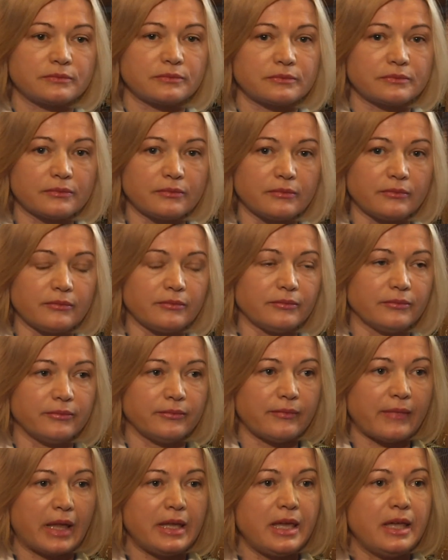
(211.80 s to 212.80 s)
Прекратите,
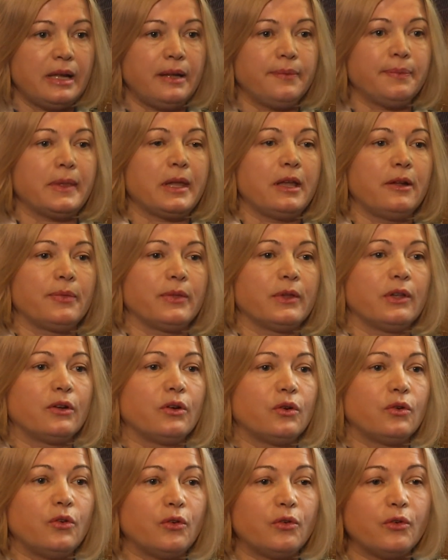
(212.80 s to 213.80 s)
ну зачем вы так себя
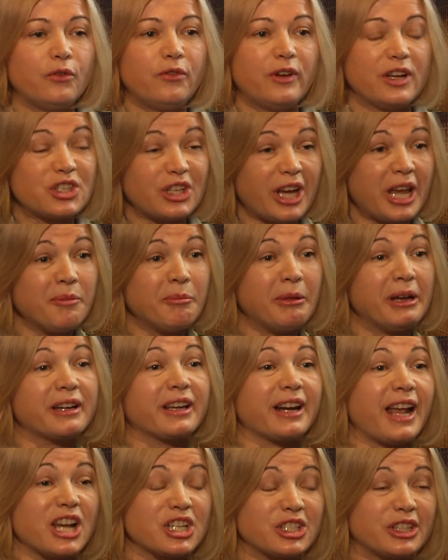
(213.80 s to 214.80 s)
ведете? Уважаемые
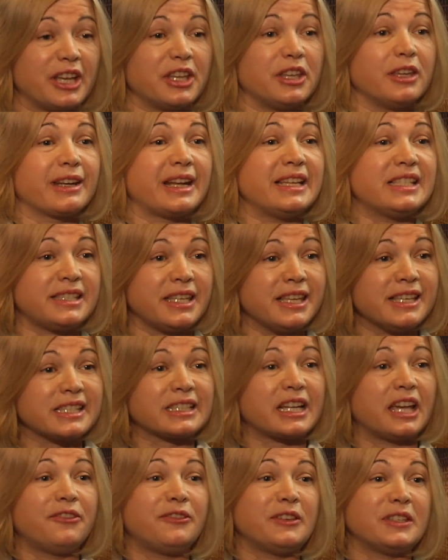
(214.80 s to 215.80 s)
граждане
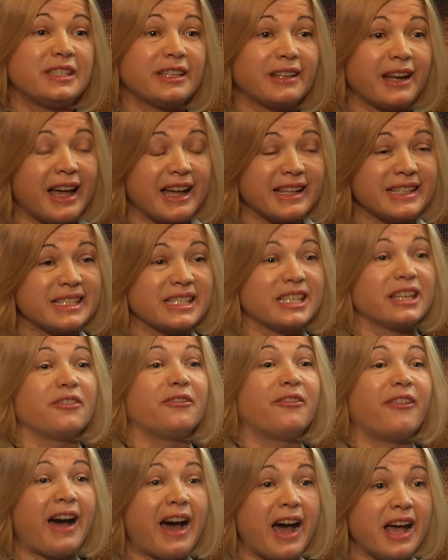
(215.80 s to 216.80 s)
Российской а
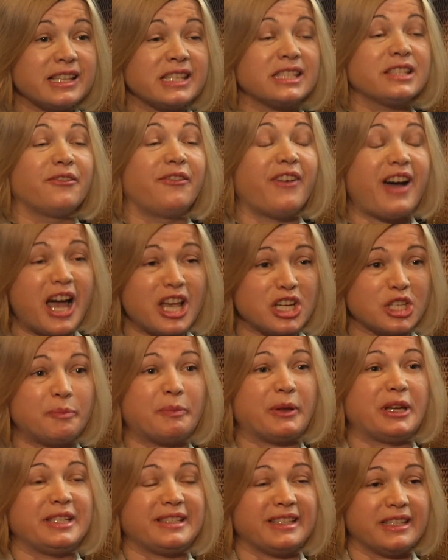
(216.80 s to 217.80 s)
Федерации, вас ваш
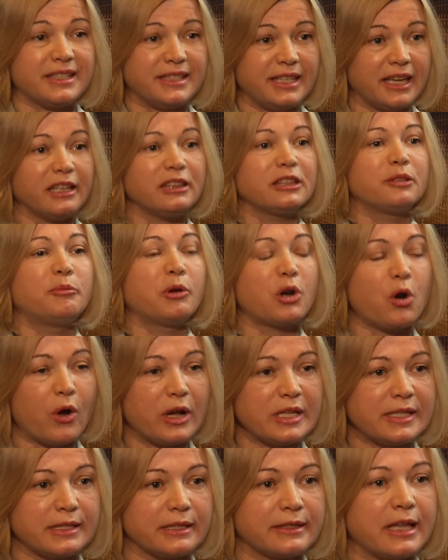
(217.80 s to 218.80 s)
президент
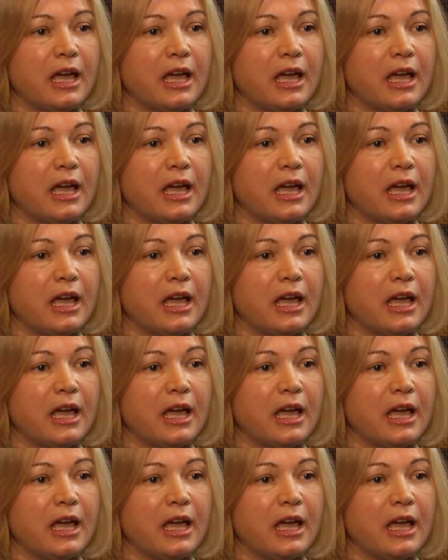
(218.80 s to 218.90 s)
бросит.